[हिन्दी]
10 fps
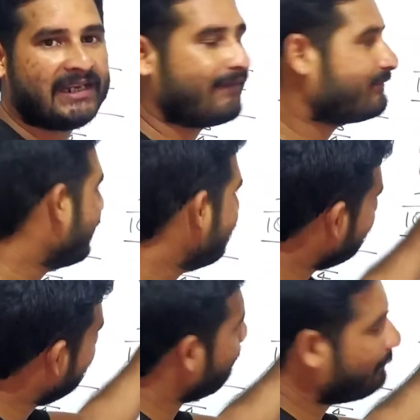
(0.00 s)
लेफ्ट साइड से
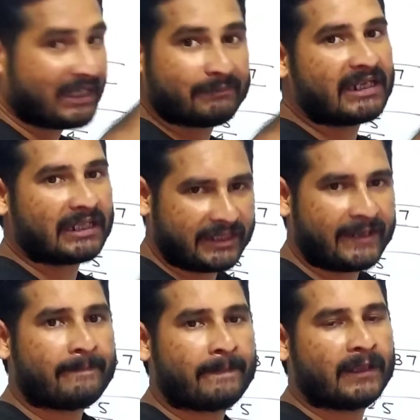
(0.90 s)
अगर आप पेयर बनाते हैं
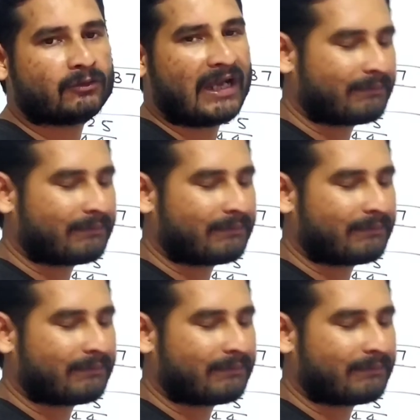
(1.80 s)
तो